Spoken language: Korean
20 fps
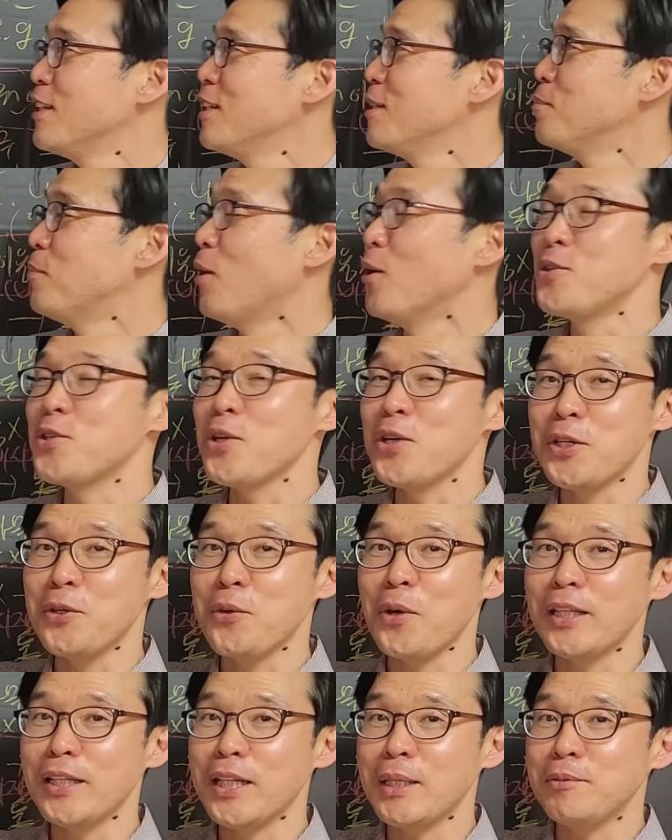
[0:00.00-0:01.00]
먼저
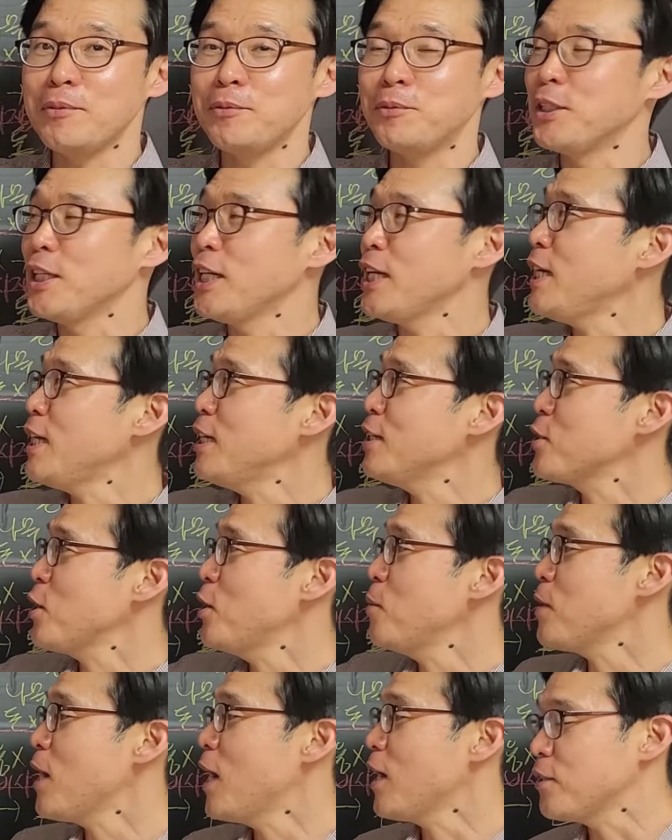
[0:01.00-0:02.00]
읽어야 될 부분이
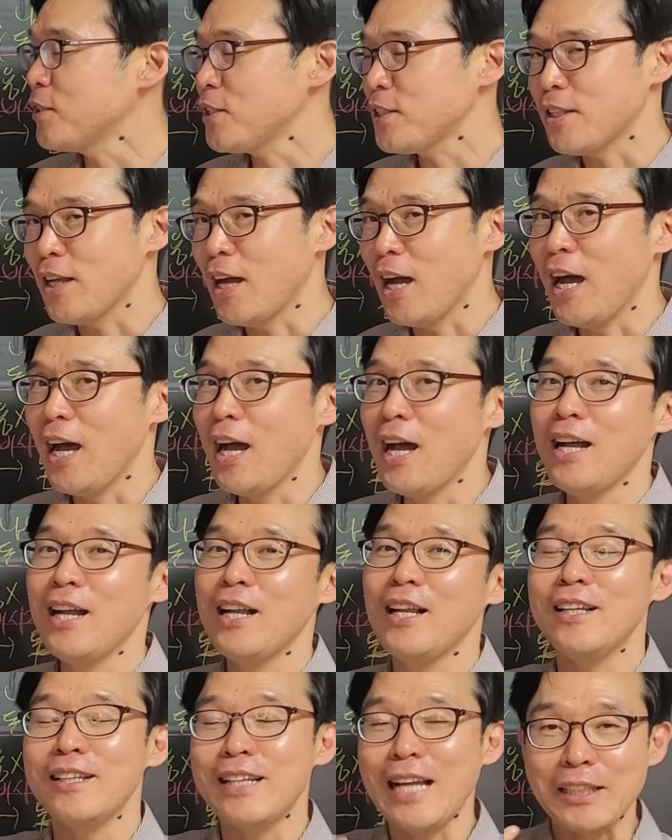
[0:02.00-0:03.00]
처음과 끝이다
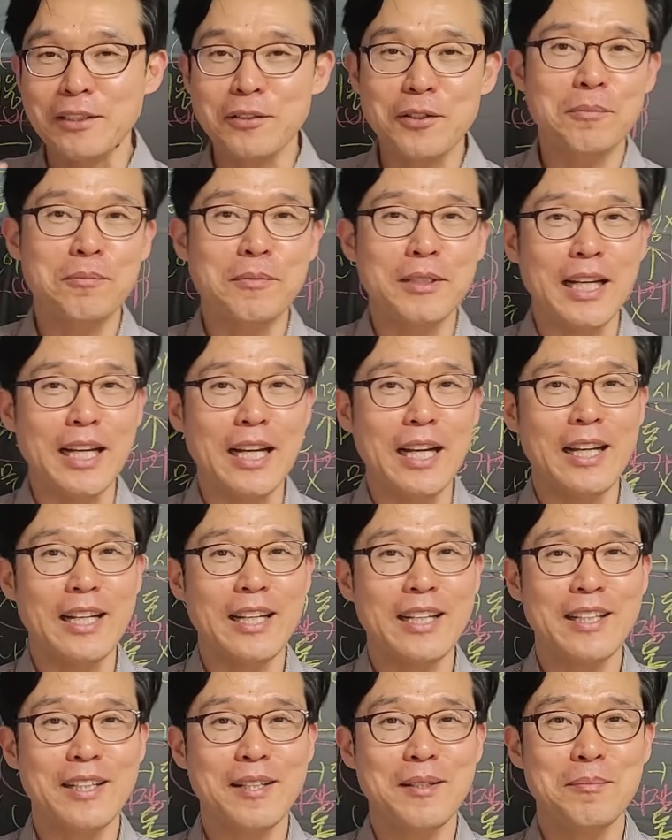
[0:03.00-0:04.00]
라는 겁니다.
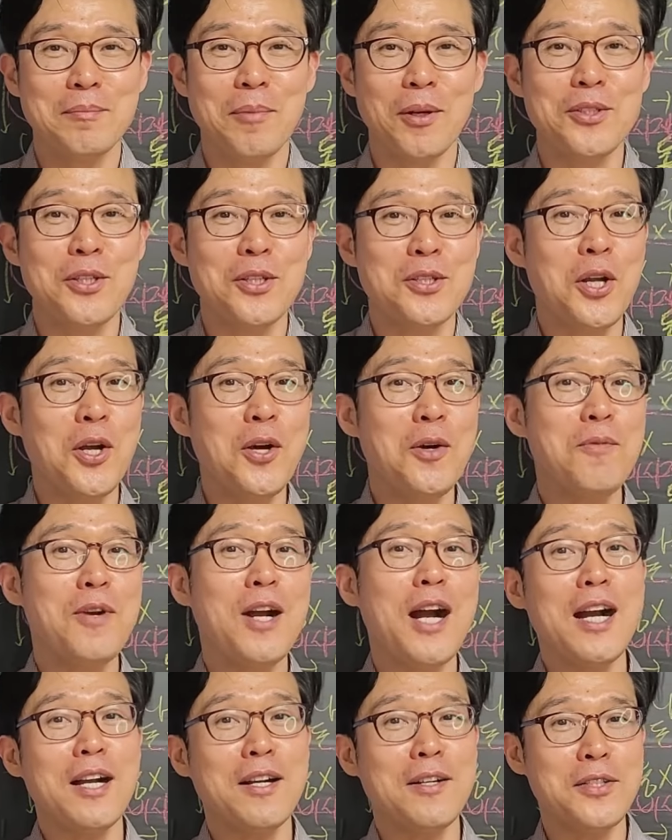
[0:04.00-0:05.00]
먼저
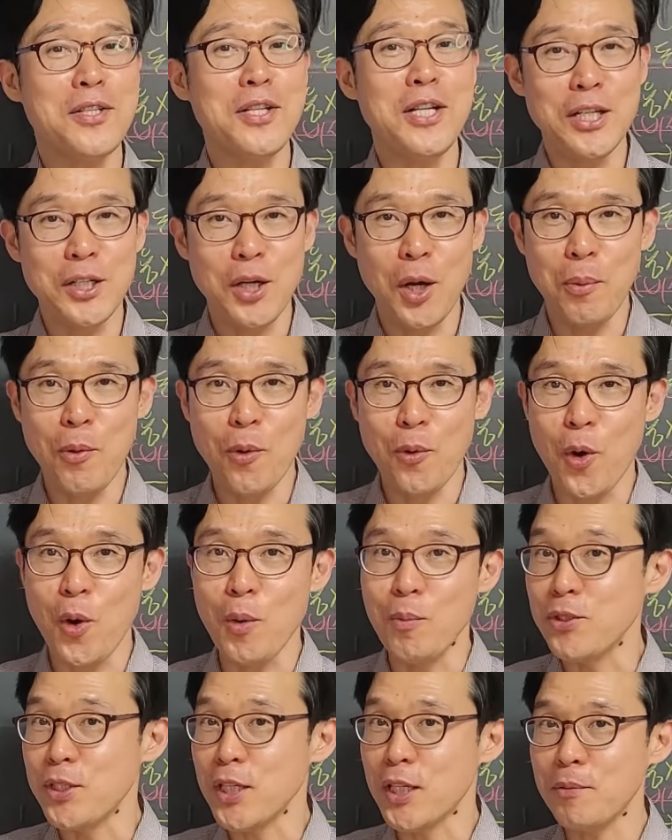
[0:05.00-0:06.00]
처음과 끝을 읽어보고
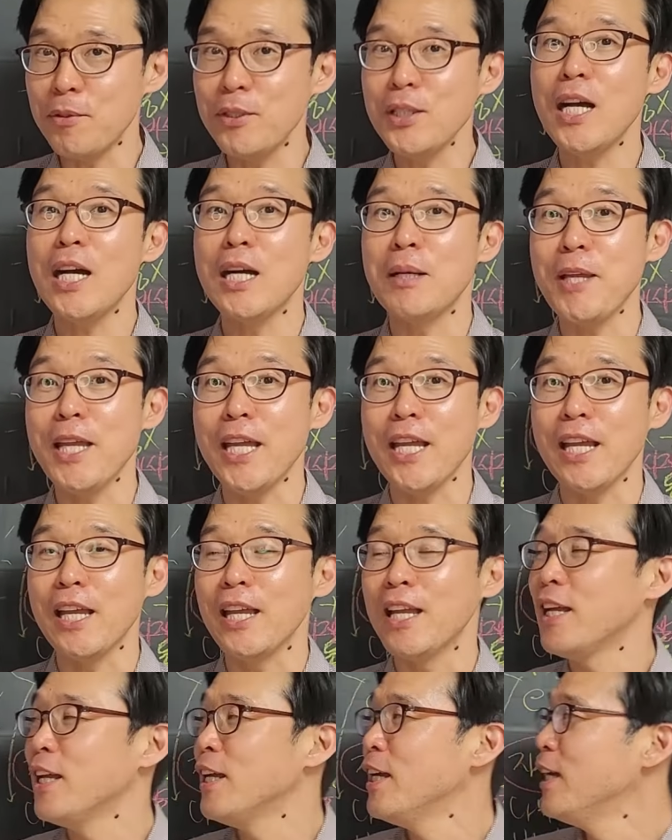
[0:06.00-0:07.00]
문제를 푼 다음에
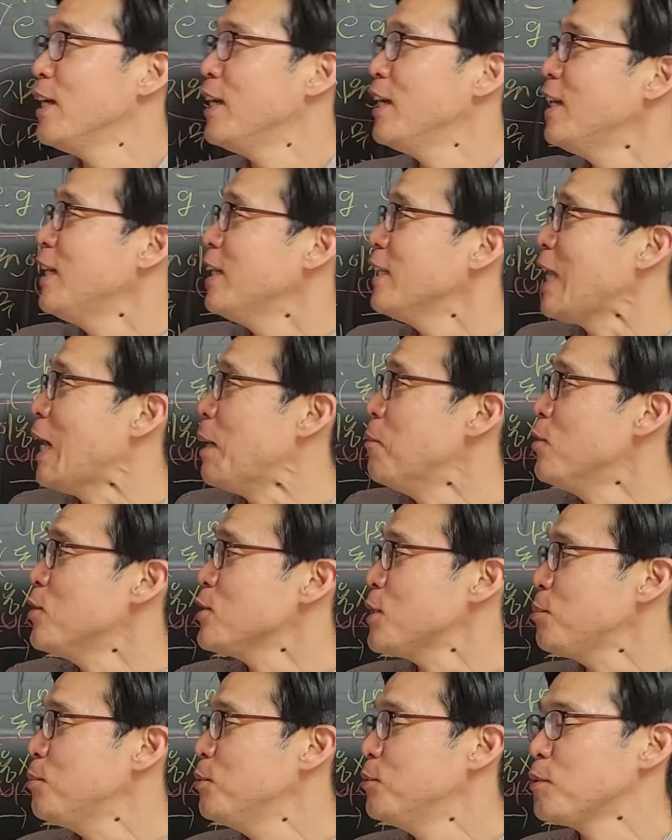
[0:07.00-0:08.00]
나머지
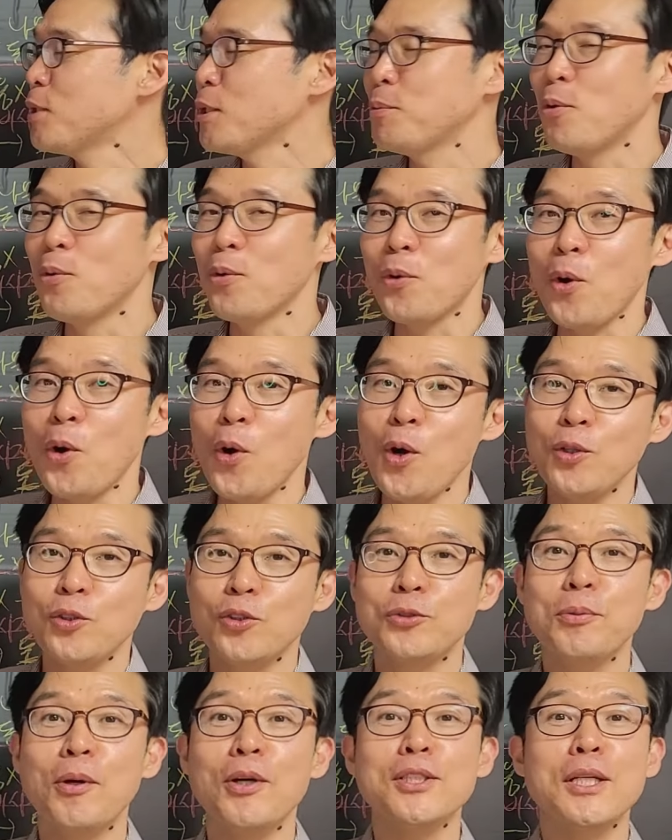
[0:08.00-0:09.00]
부분을 보고 두
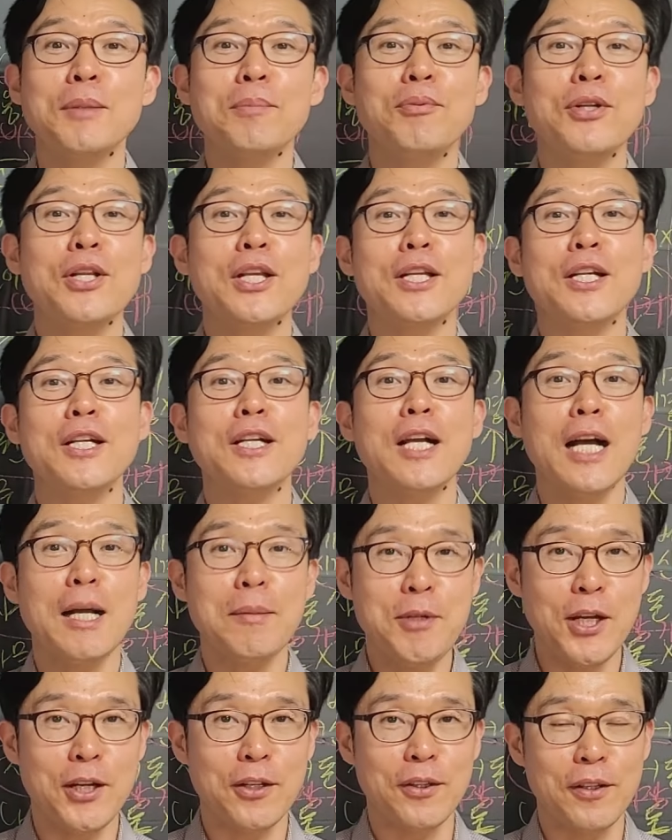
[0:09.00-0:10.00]
번째 풀이를
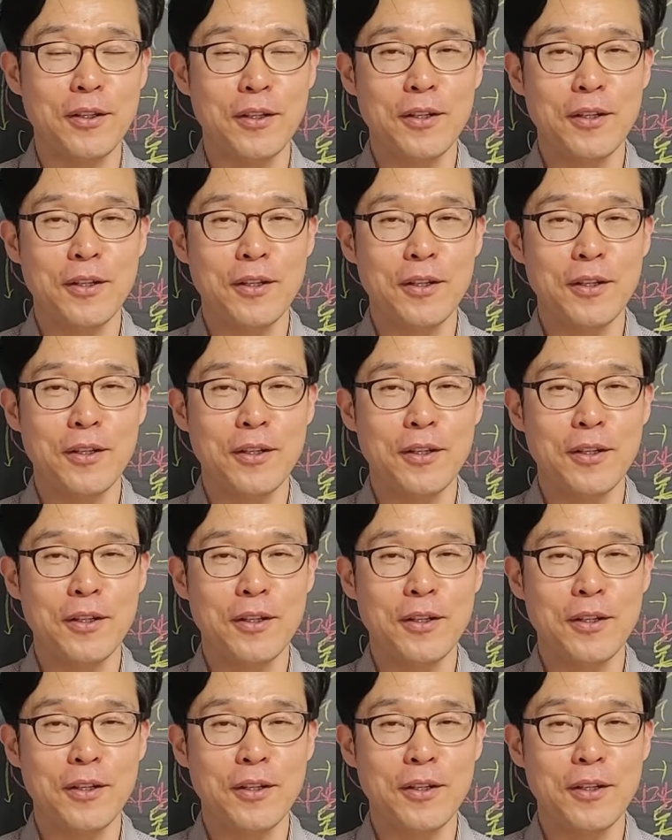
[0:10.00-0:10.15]
하면